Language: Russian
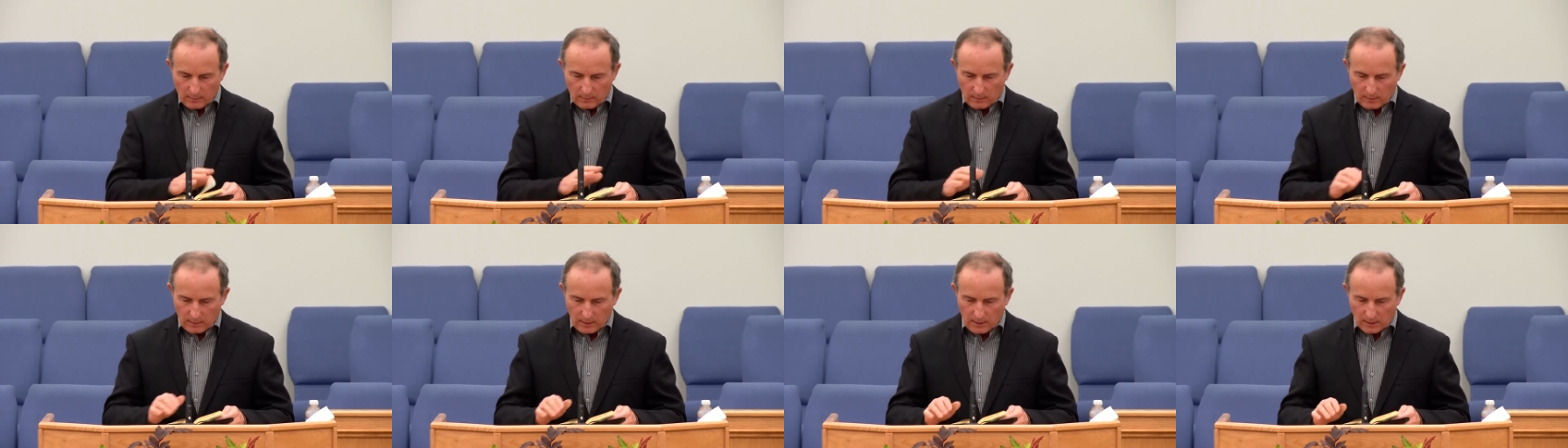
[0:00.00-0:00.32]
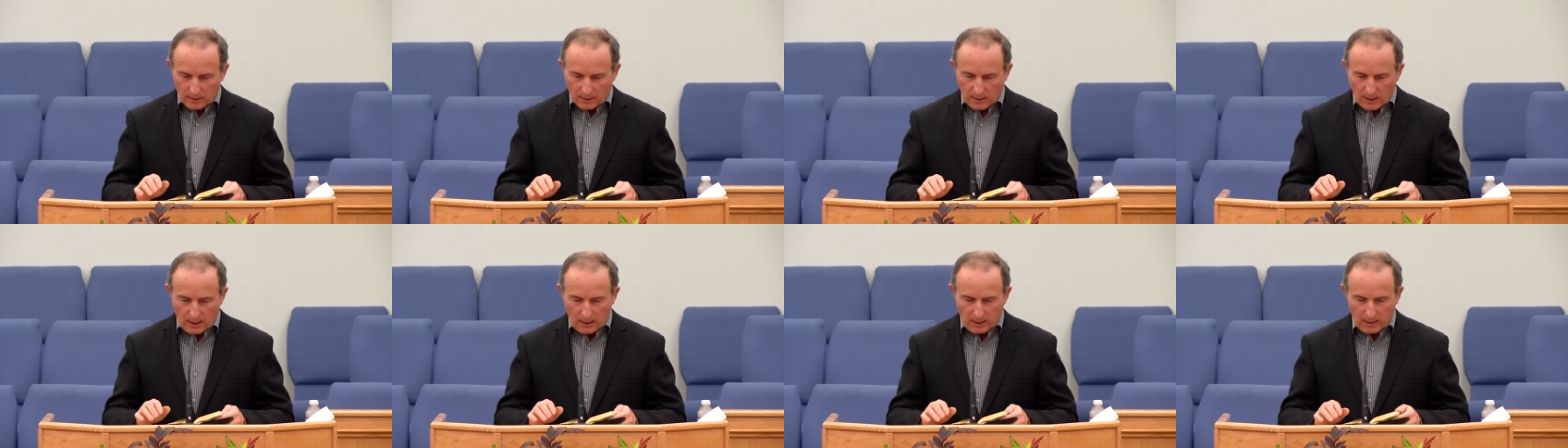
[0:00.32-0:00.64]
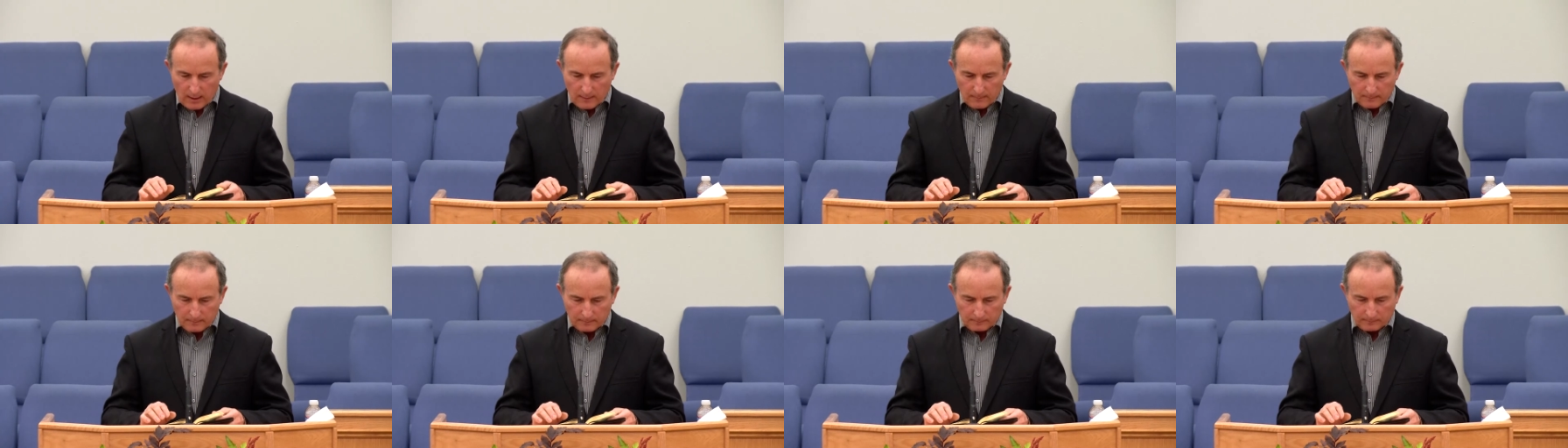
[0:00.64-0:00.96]

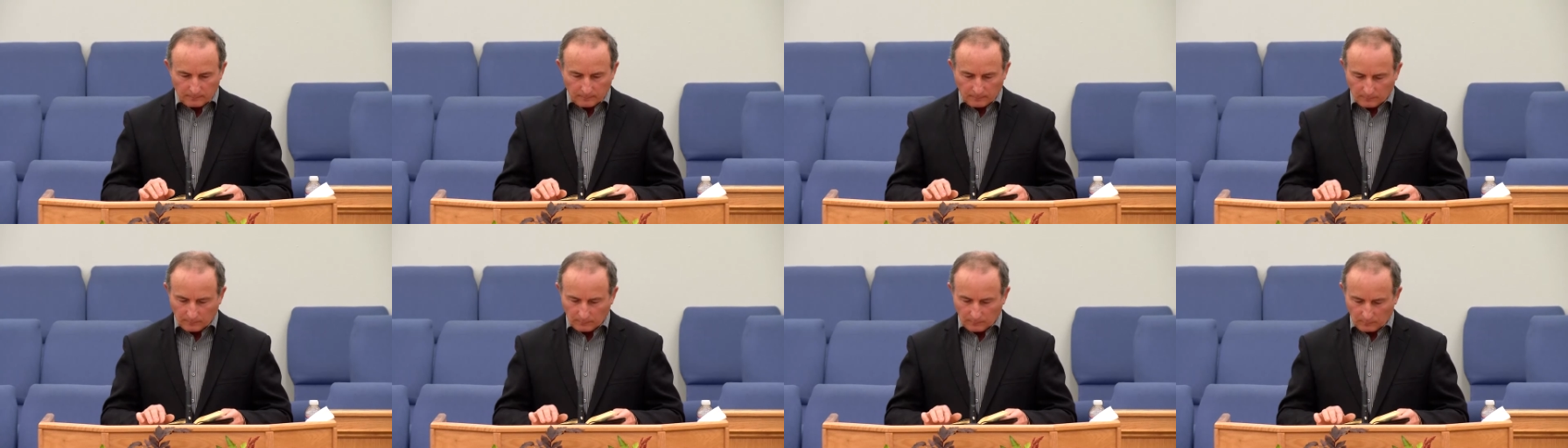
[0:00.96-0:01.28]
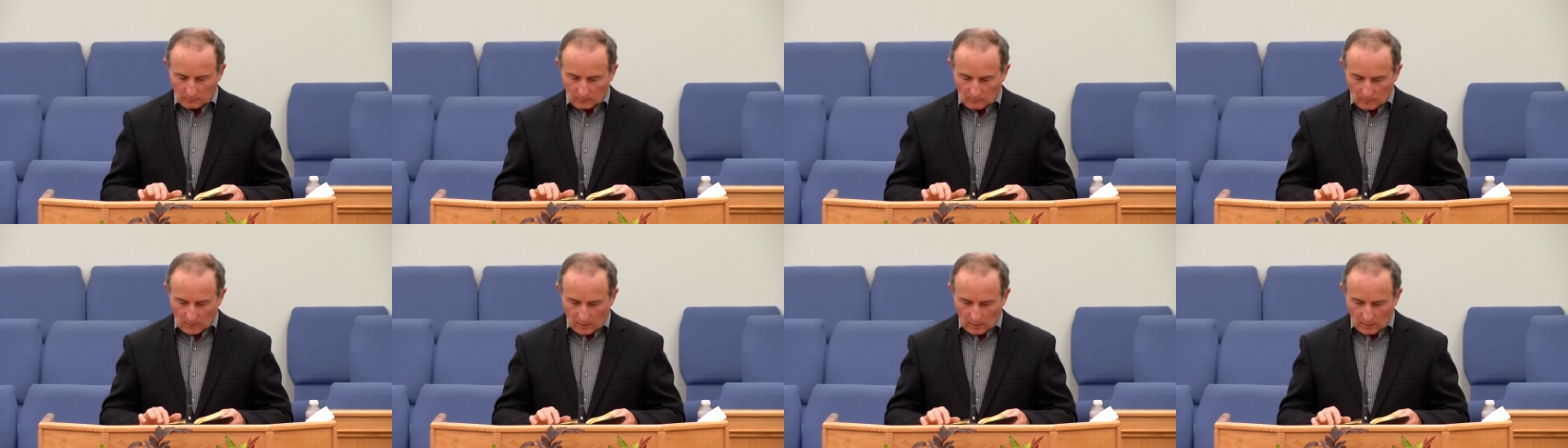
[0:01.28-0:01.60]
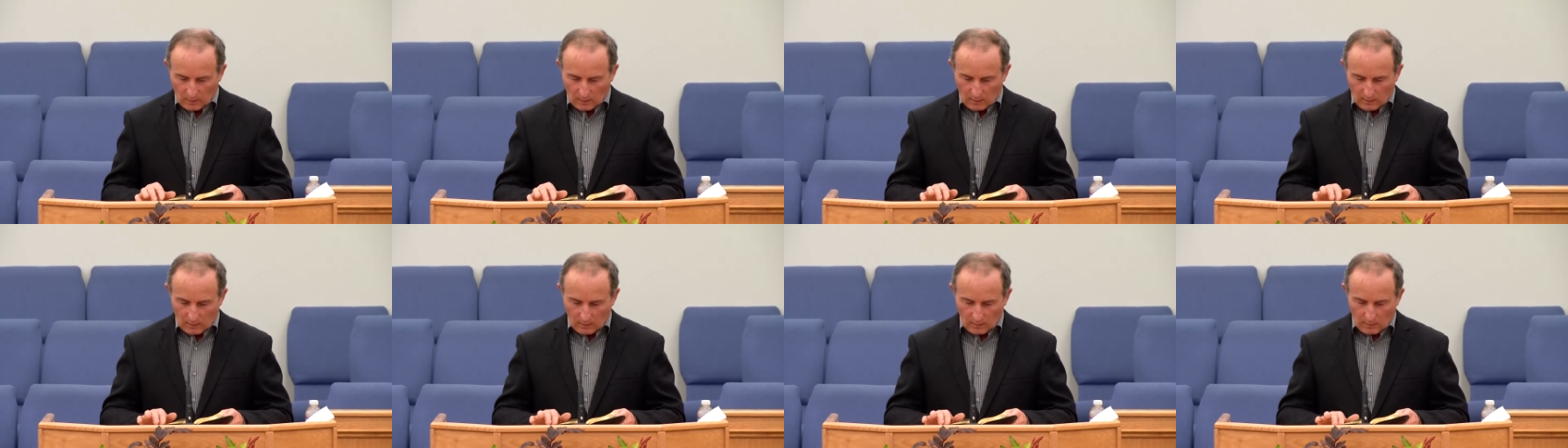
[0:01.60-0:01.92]
Исаия,
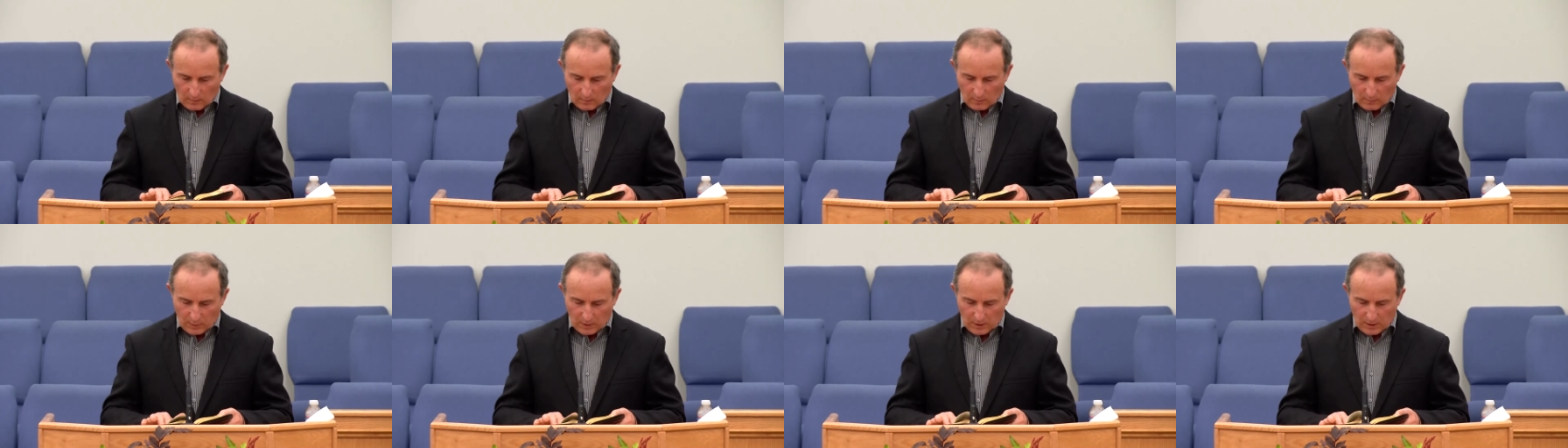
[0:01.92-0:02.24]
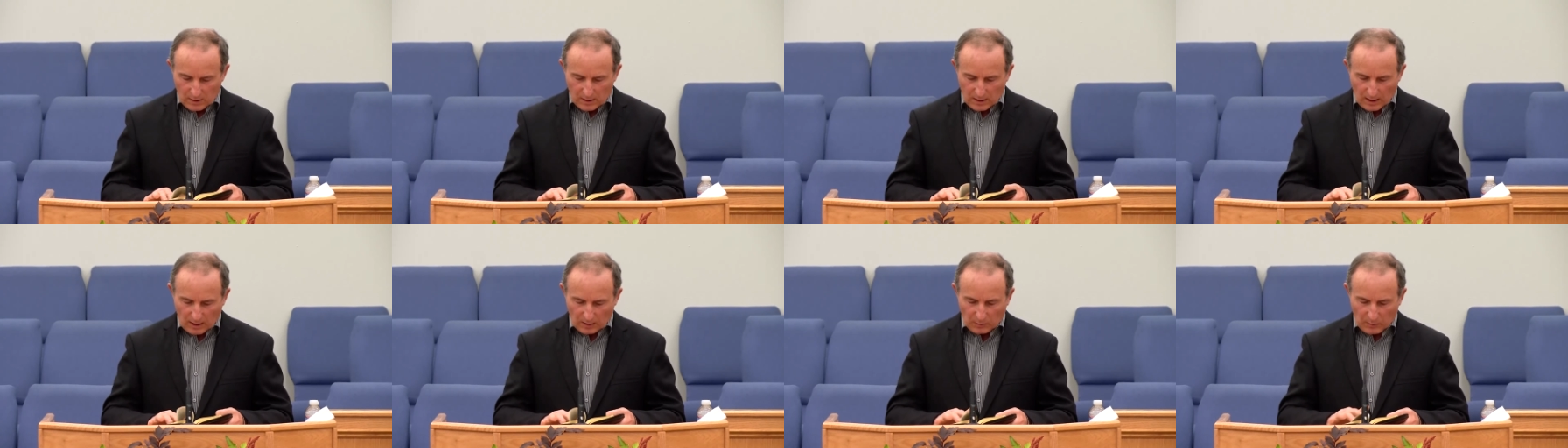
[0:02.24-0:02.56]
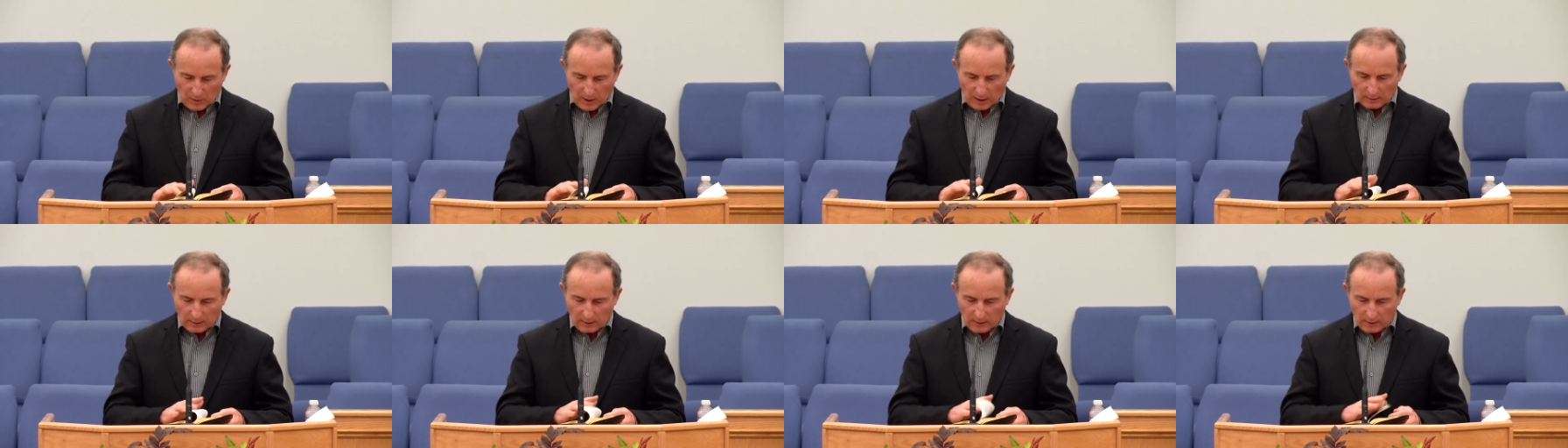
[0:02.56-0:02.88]

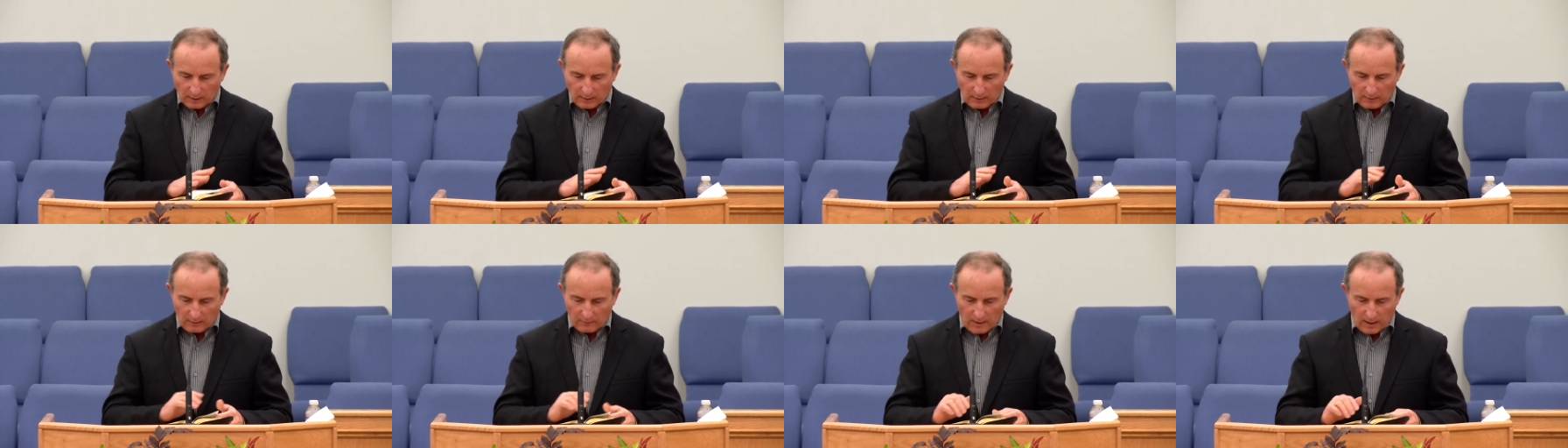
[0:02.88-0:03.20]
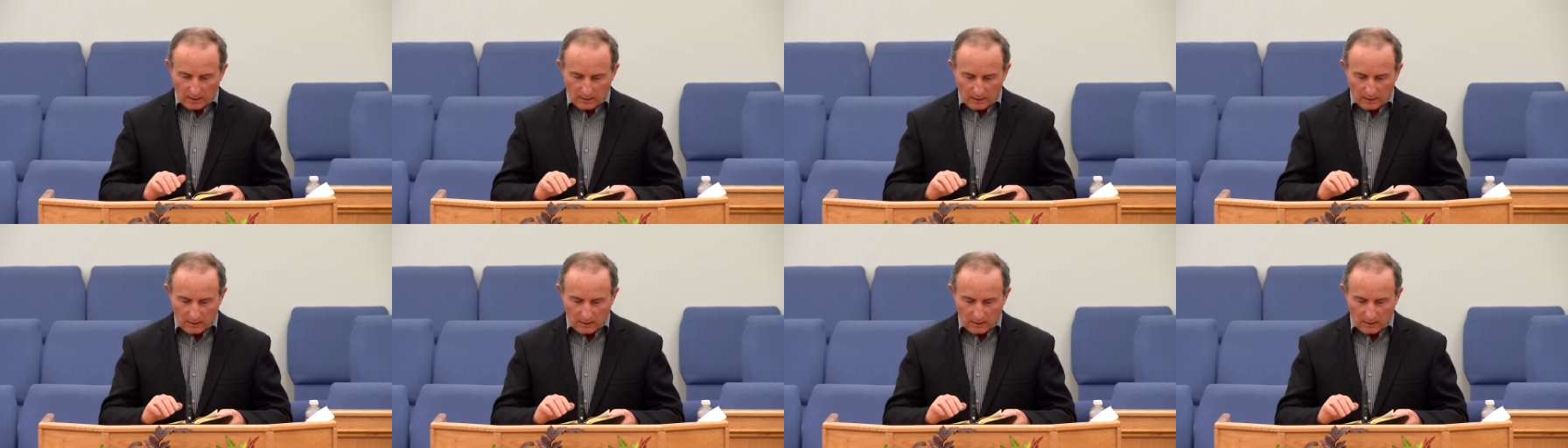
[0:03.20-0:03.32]
55 глава,